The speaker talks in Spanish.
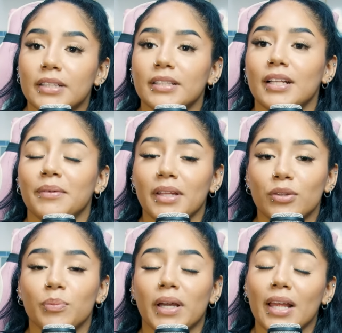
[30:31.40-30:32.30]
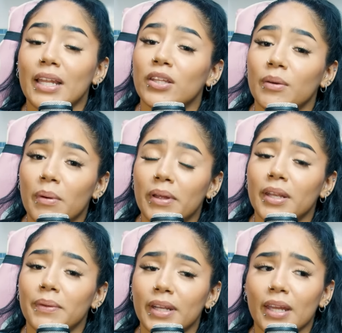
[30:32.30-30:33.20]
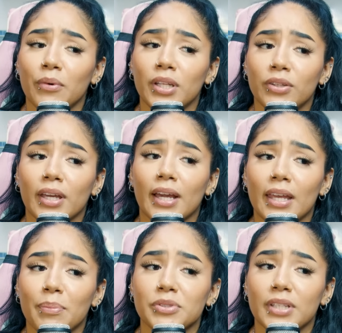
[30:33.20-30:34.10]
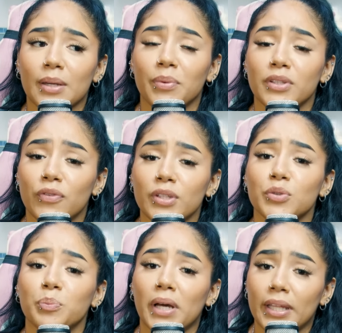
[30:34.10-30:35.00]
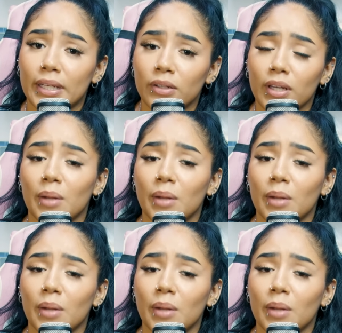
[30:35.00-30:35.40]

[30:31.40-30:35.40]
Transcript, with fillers: Así es la vida, Qué mm. linda, mamá. De verdad, qué bonito que haya personas que pueden disfrutar de su padre, ¿no?